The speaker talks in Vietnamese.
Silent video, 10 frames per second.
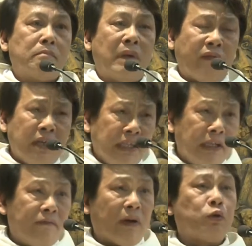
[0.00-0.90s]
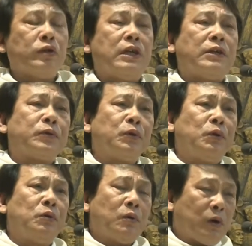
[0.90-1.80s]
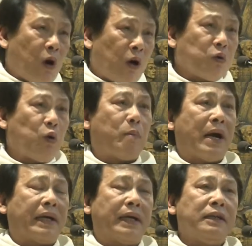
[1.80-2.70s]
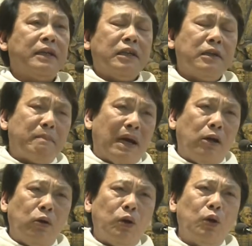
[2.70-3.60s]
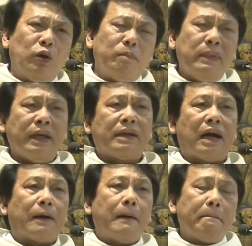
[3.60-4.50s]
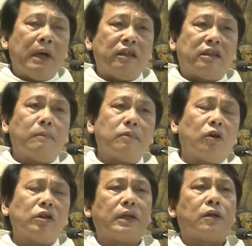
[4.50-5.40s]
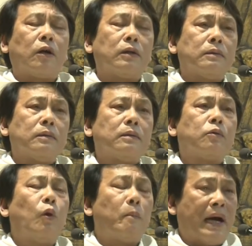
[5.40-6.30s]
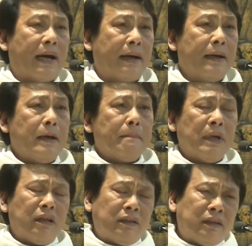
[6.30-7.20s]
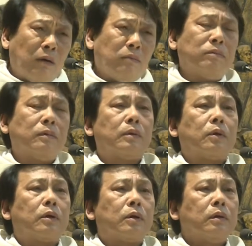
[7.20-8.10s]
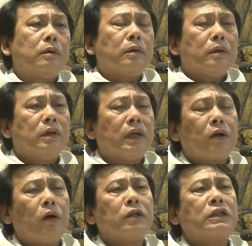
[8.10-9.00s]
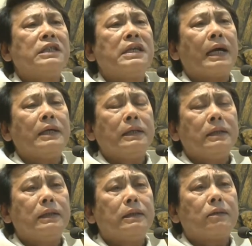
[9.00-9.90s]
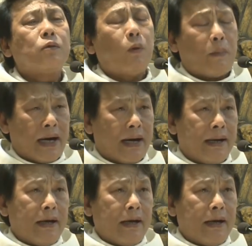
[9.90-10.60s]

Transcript: Mẹ vẫn nhìn vào Chúa Giêsu con của mẹ đấy nhưng mẹ luôn luôn biết rằng bên trong con người con của mẹ bên trong người con chi ấy của mẹ